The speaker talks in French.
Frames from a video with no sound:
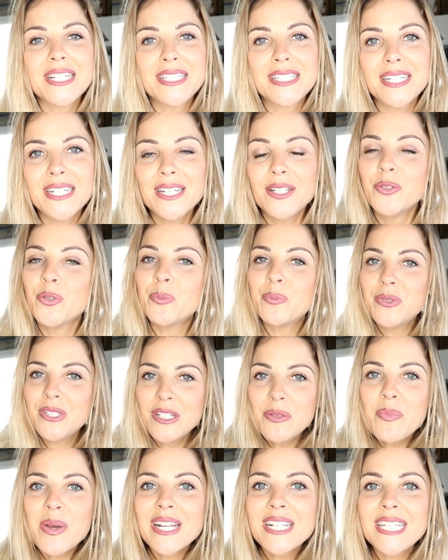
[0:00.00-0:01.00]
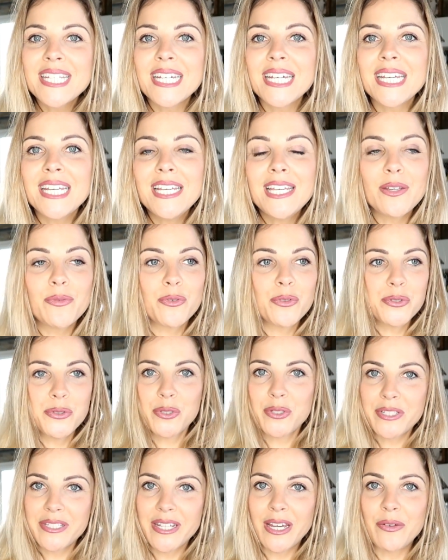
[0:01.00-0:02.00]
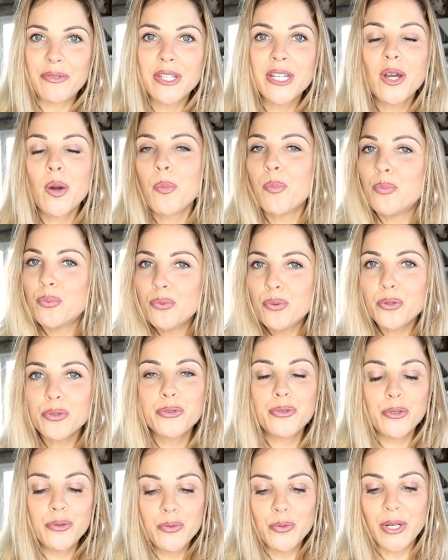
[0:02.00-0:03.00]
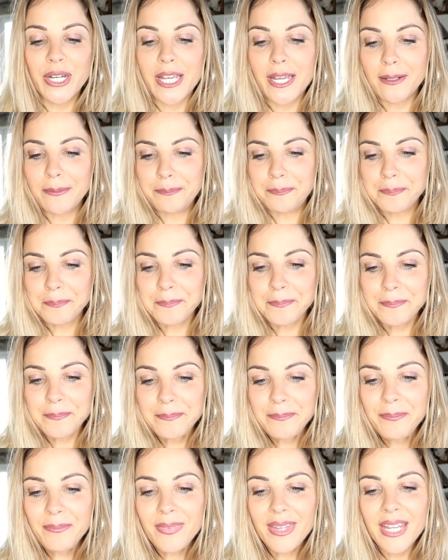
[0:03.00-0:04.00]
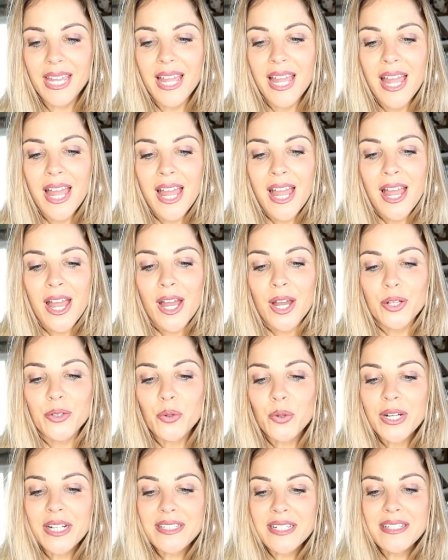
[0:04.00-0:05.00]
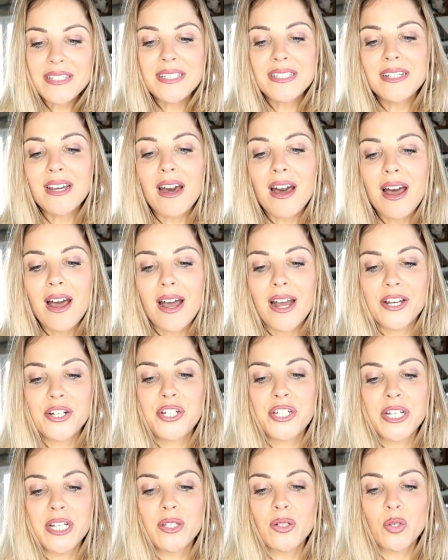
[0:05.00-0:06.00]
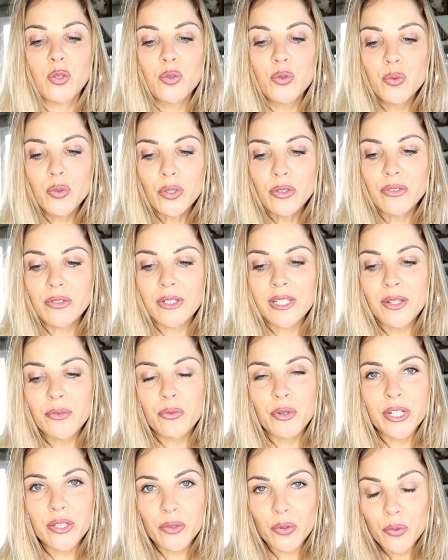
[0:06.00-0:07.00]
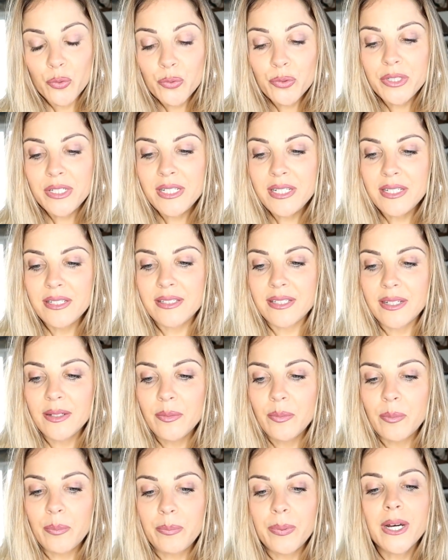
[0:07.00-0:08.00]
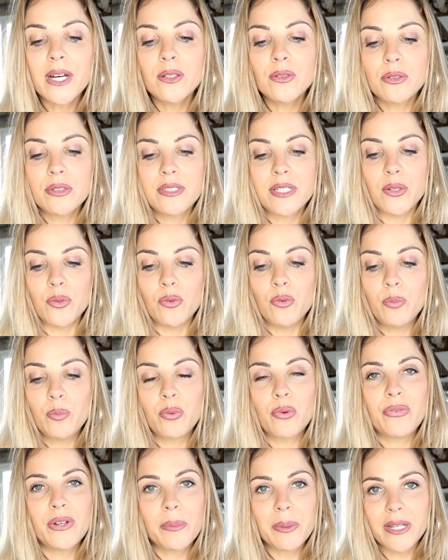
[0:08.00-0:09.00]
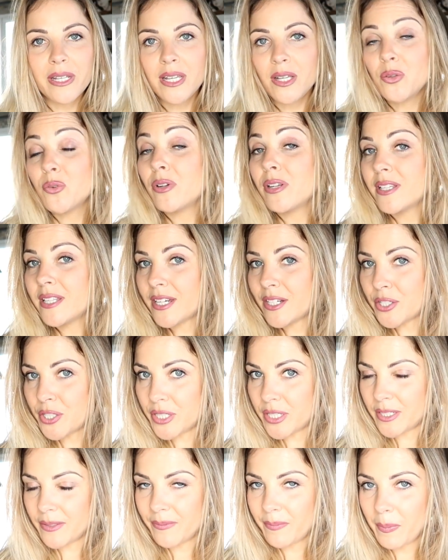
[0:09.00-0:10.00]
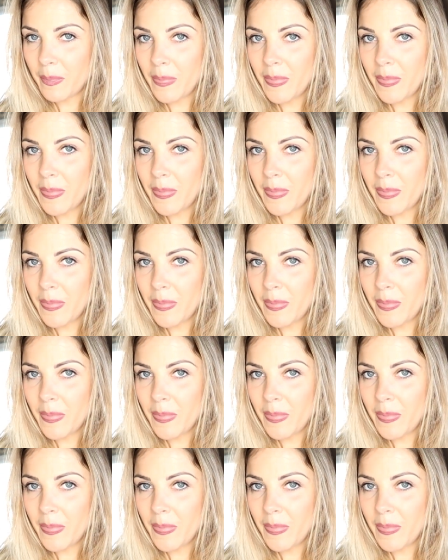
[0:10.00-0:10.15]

et c'est nos petites bactéries qui vont s'en servir pour se nourrir. Donc les acides gras à chaîne courte, ils vont être utilisés par nos cellules pour fabriquer de l'énergie.